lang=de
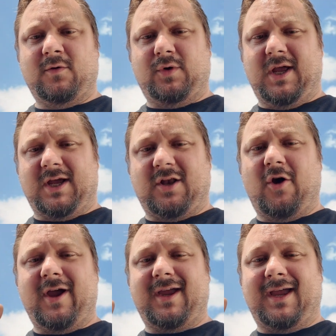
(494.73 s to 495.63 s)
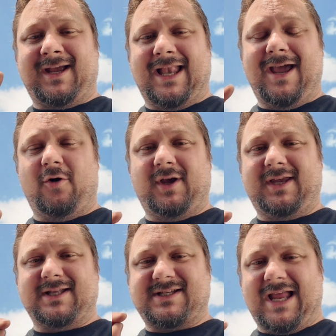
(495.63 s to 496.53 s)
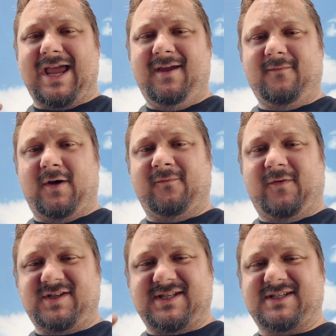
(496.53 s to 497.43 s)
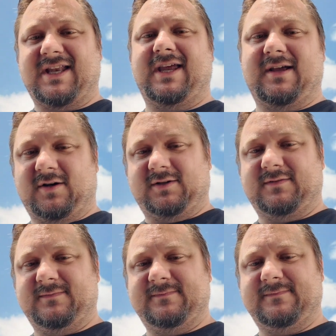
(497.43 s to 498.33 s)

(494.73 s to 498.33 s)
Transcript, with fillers: Und ich erkläre erklär euch jetzt gleich, an was es gelegen hat.